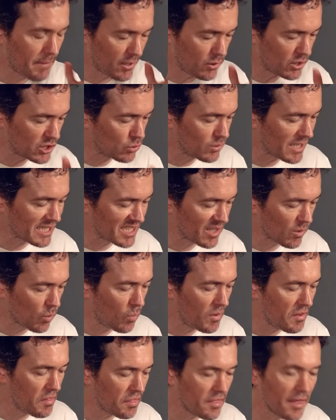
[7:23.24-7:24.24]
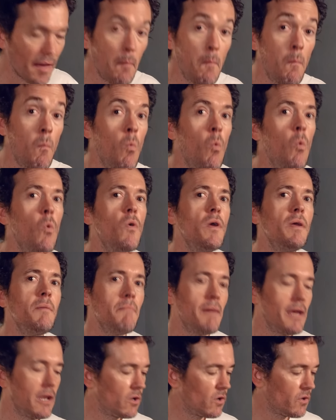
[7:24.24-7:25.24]
Pero es una secuencia muy
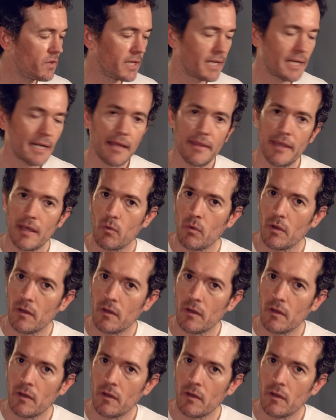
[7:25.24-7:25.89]
melódica.